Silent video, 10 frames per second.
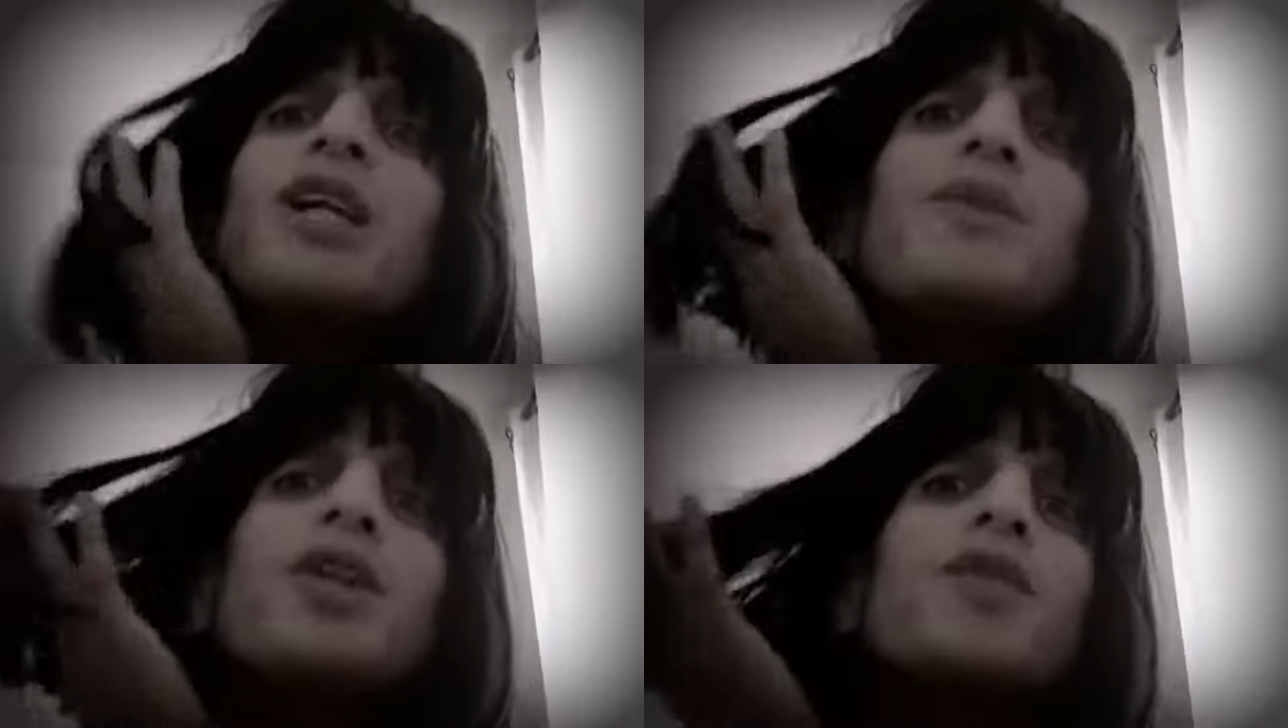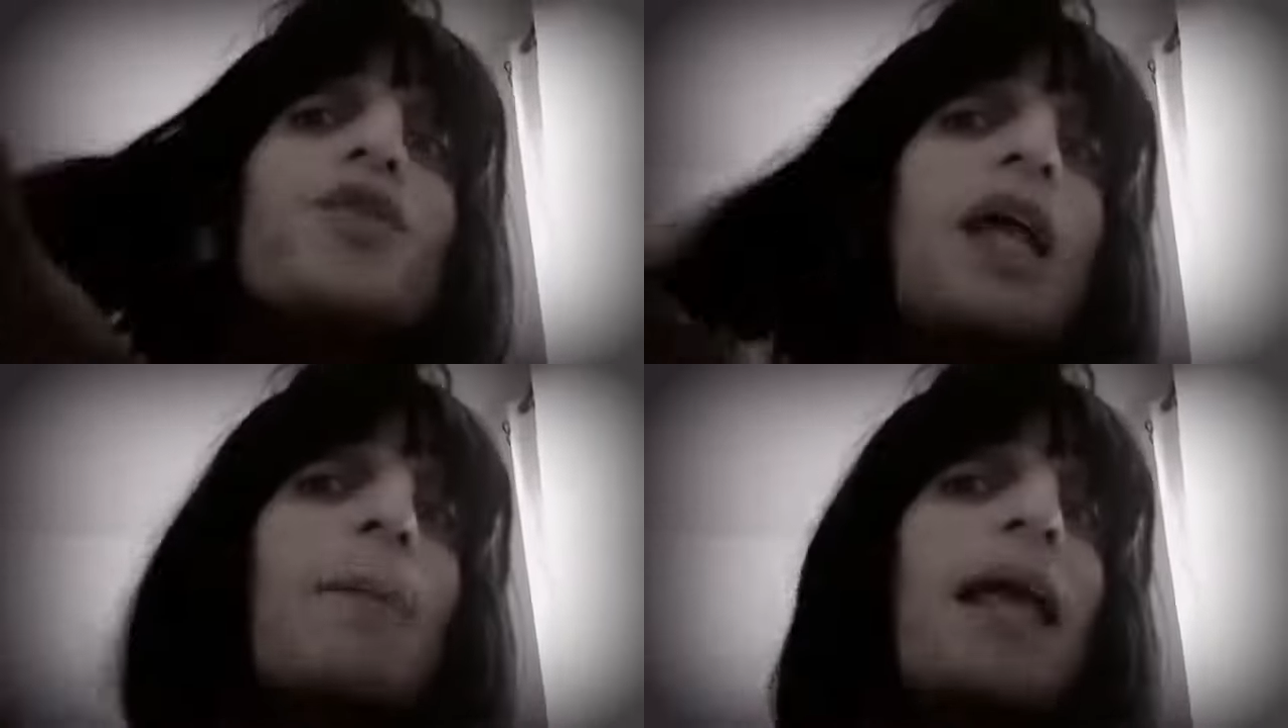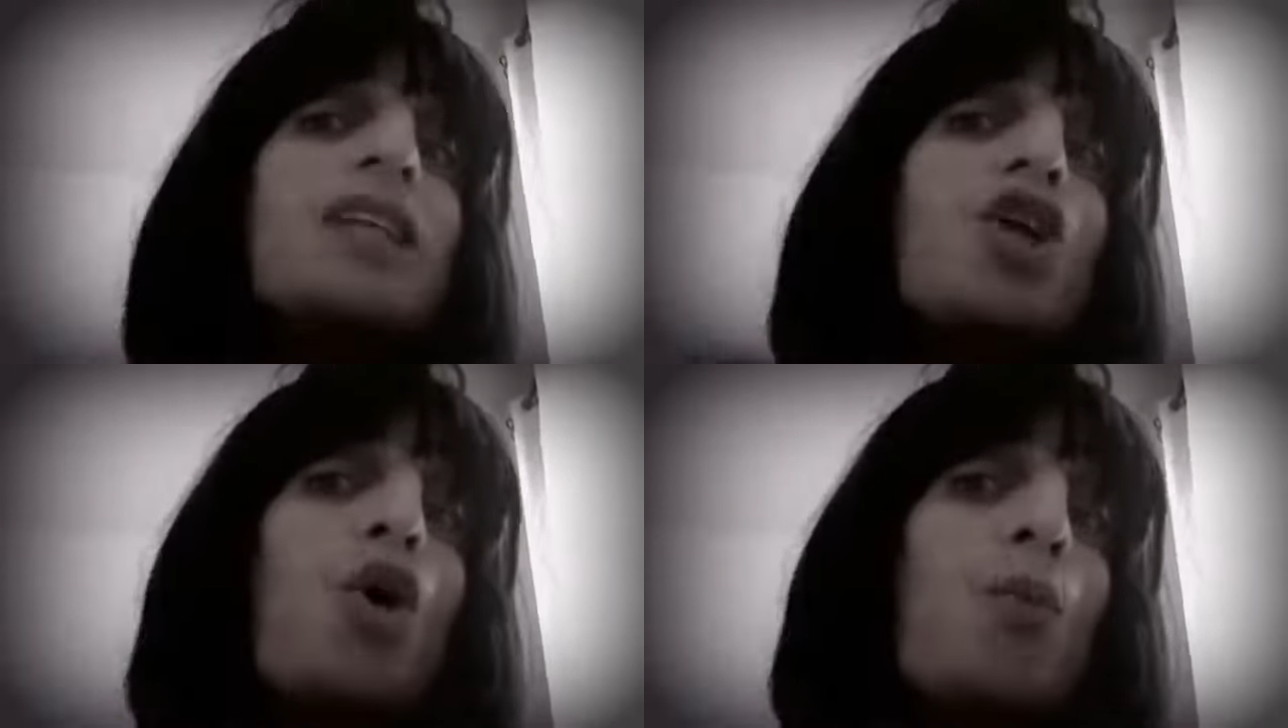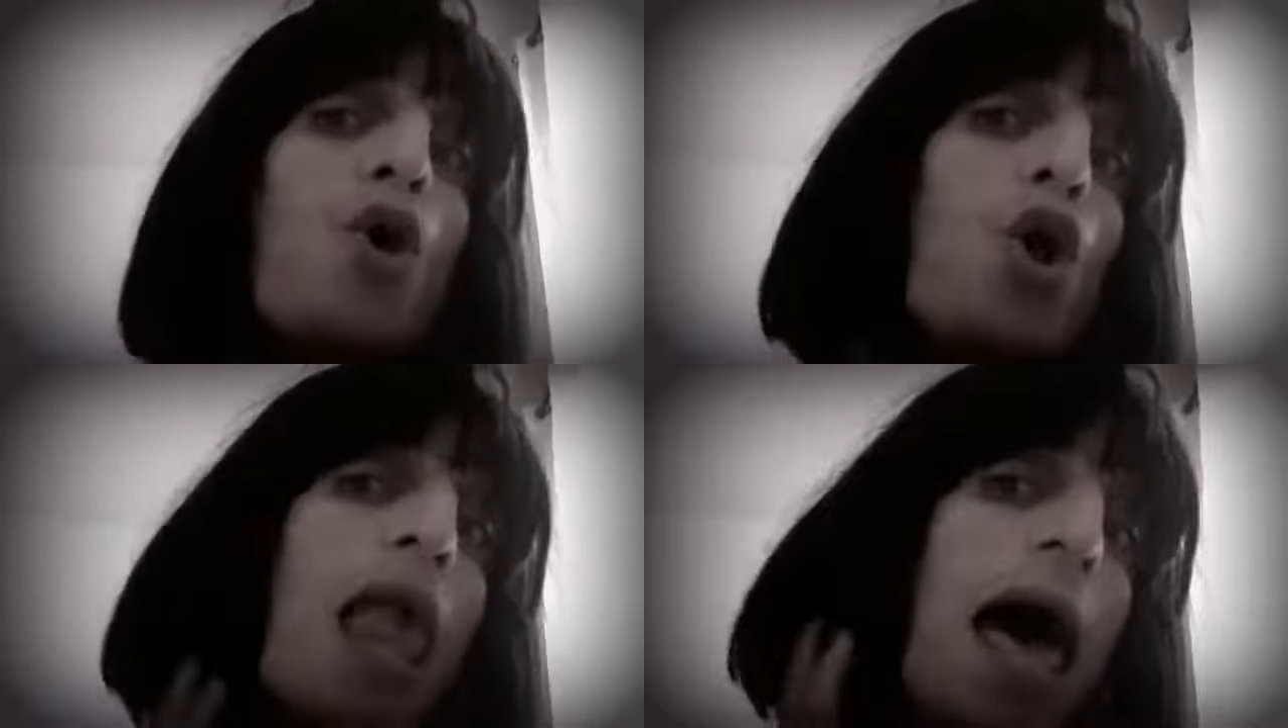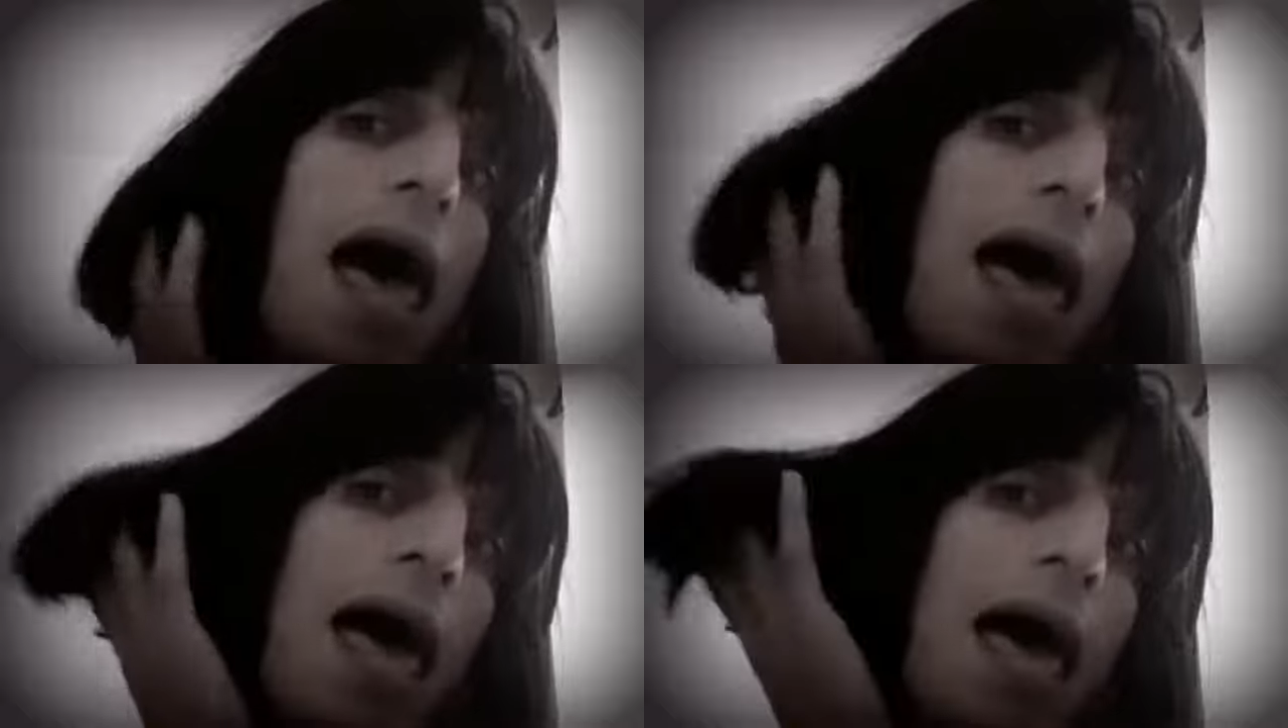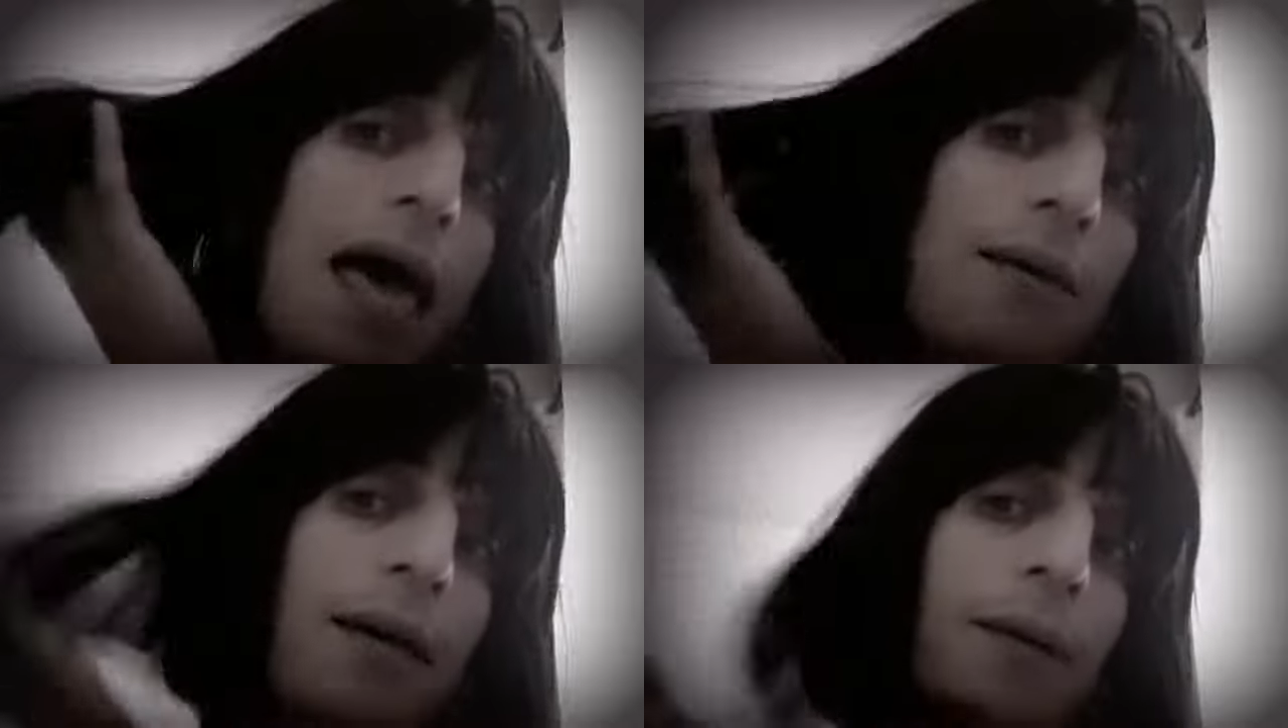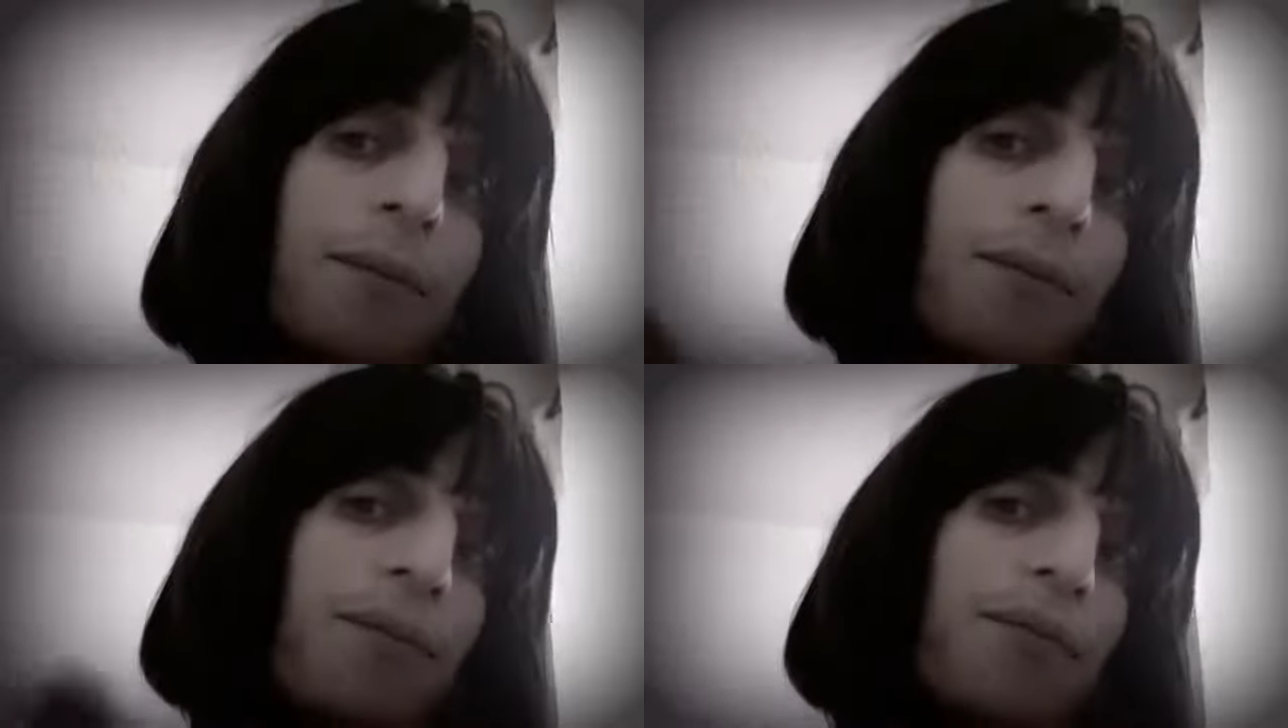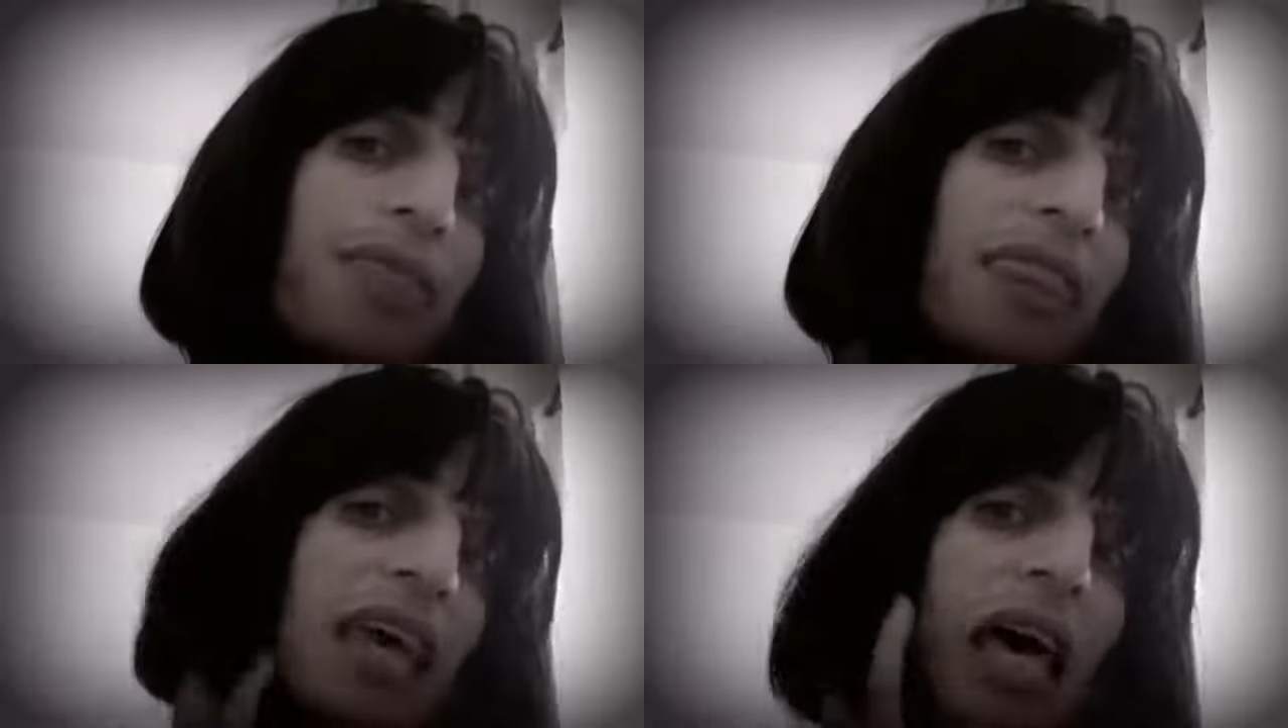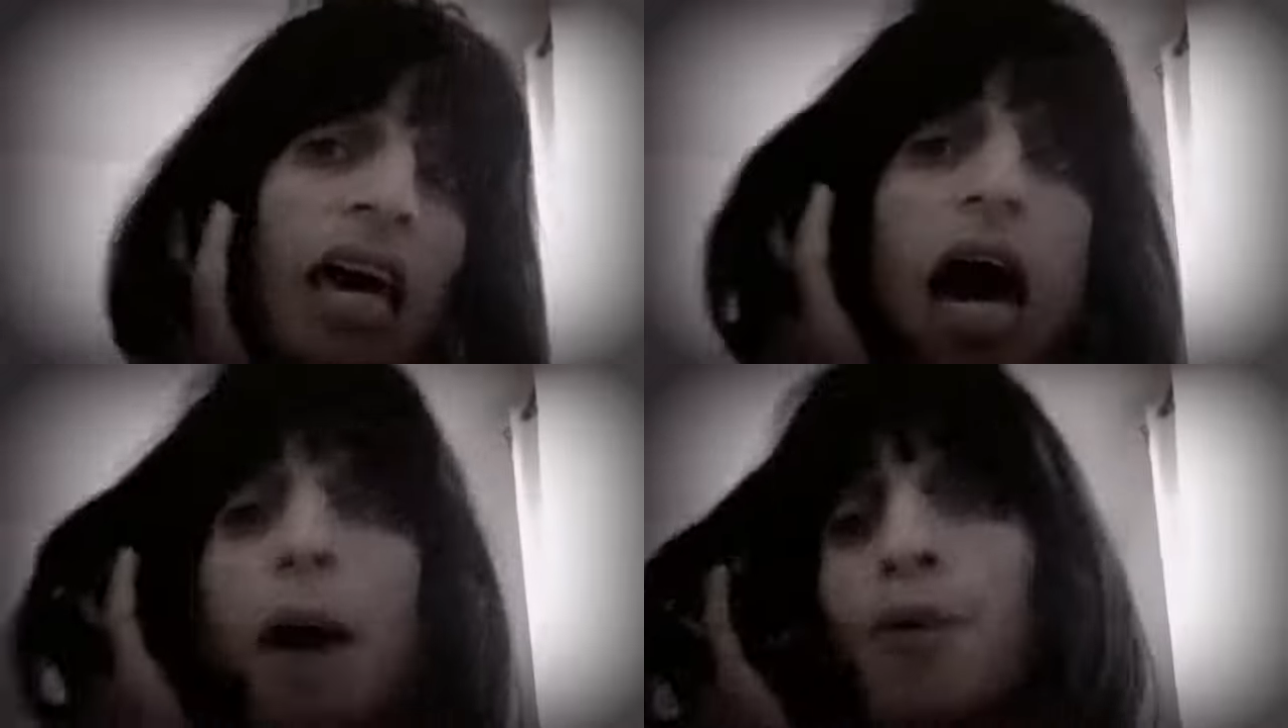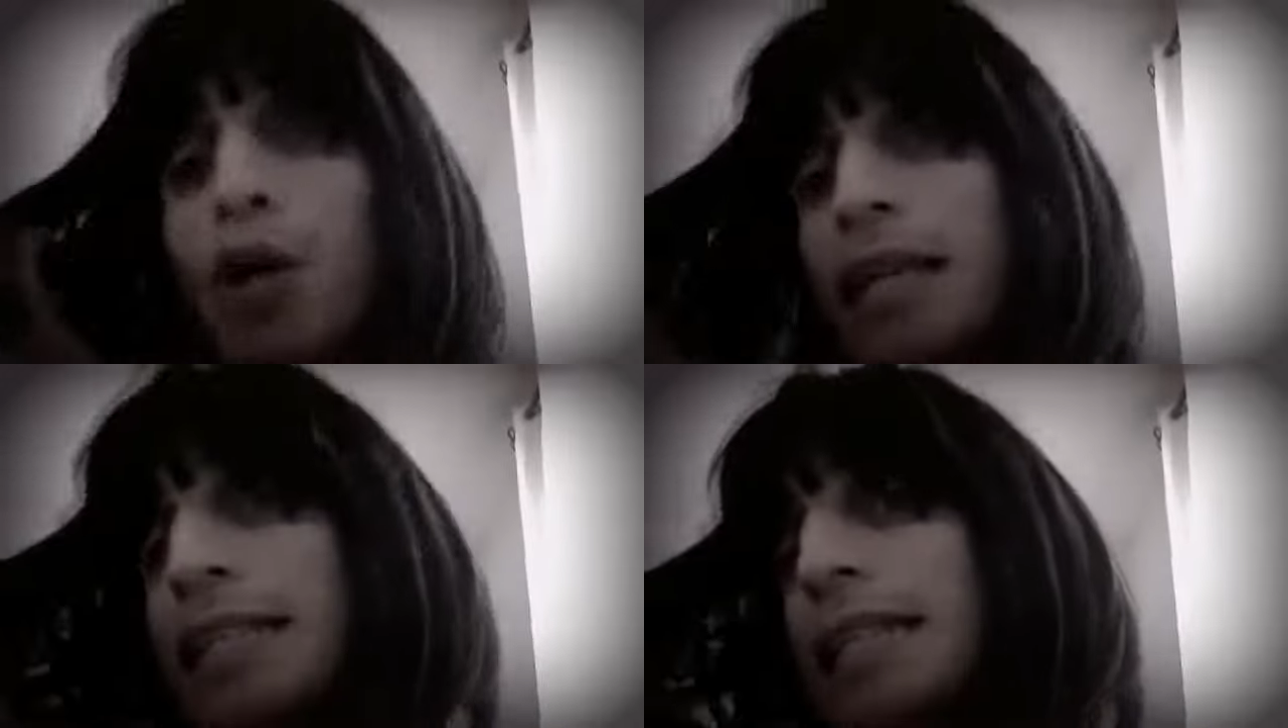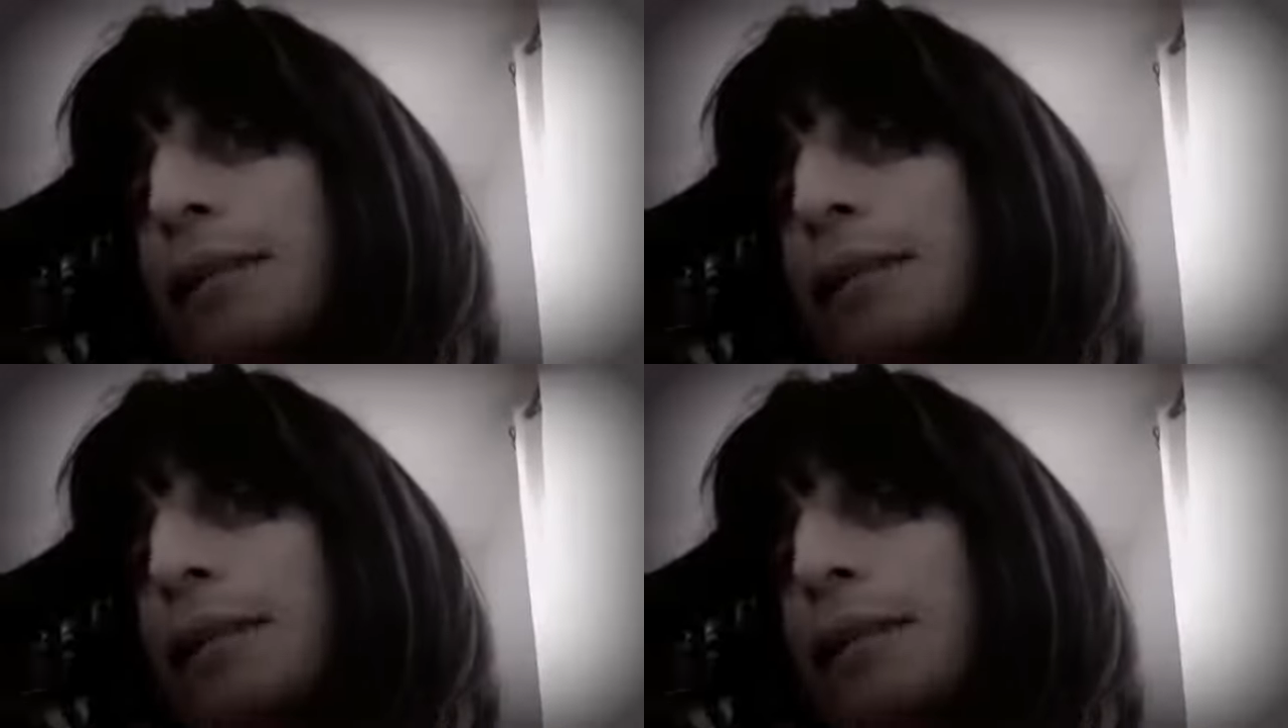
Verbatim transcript: Moi je me trouve sur la place de Mulin. À Mulin